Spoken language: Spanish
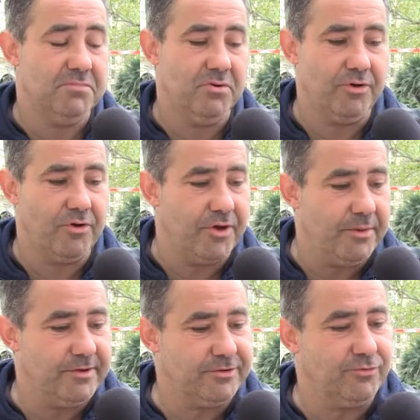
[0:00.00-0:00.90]
Lo único que
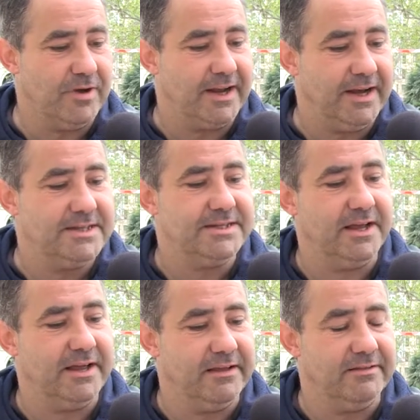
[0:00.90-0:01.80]
he visto es un
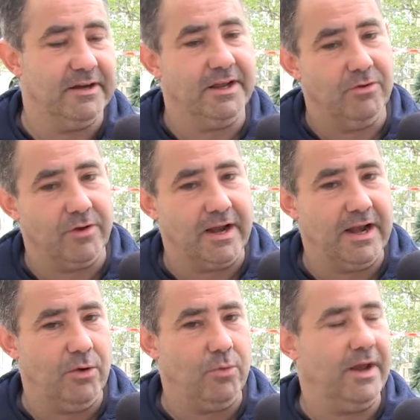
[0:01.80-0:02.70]
eclipse entre lo que es
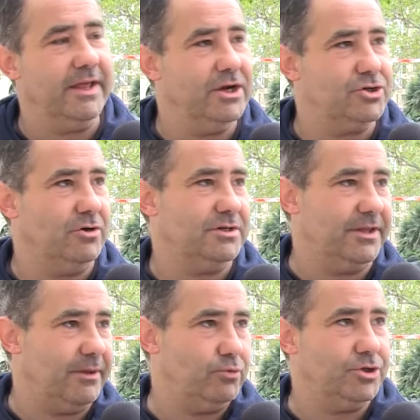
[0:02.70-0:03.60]
la luna y el sol,
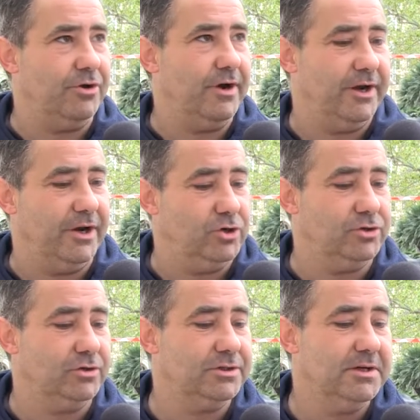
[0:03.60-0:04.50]
se interpusieron entre
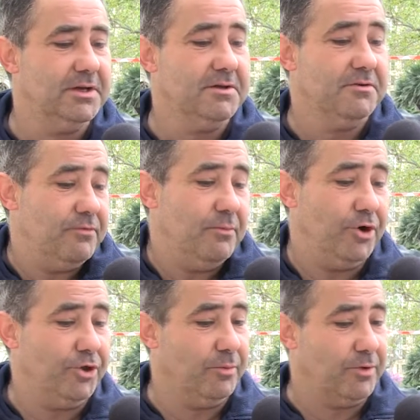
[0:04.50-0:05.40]
los dos. Fue
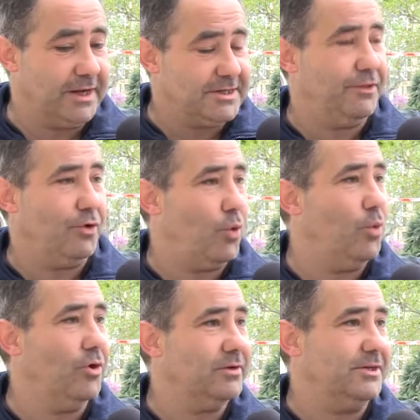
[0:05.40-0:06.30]
bonito porque se hizo
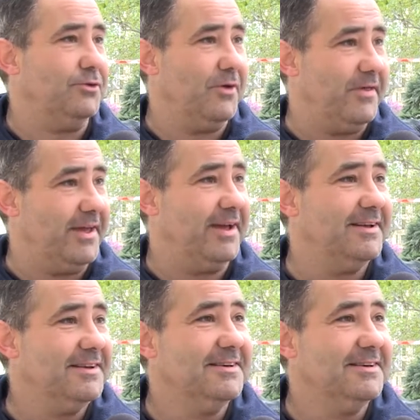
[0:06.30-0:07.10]
oscuro, siendo de día.